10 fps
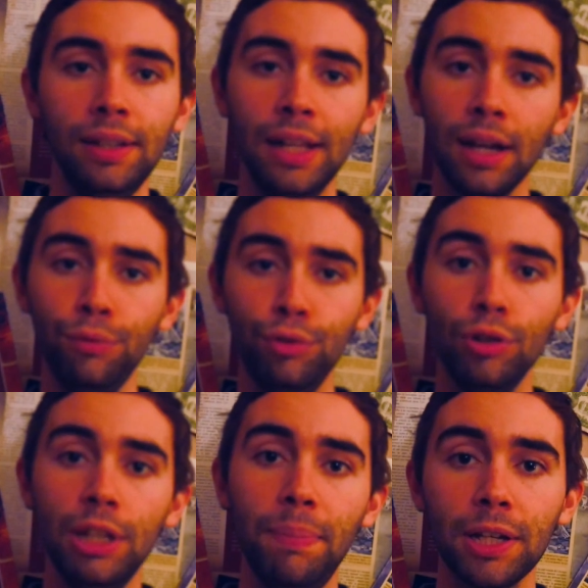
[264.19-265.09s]
il arrive
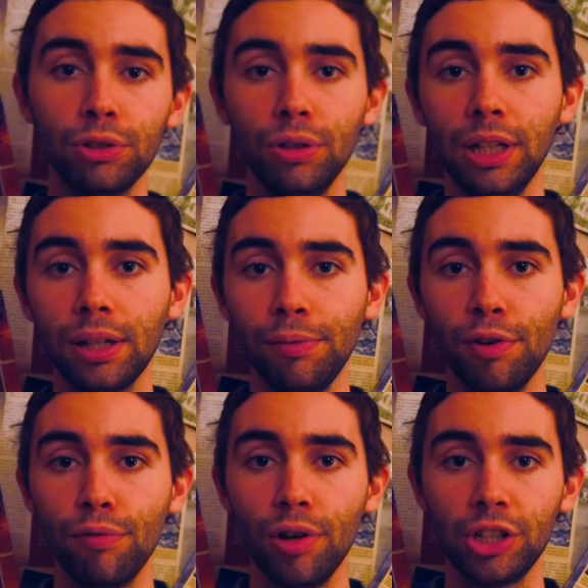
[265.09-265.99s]
que des personnes
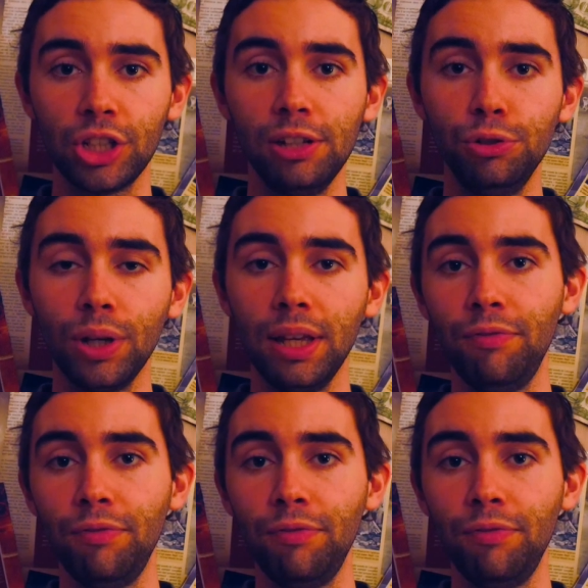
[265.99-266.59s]
écrivent un voyage qu'elles auraient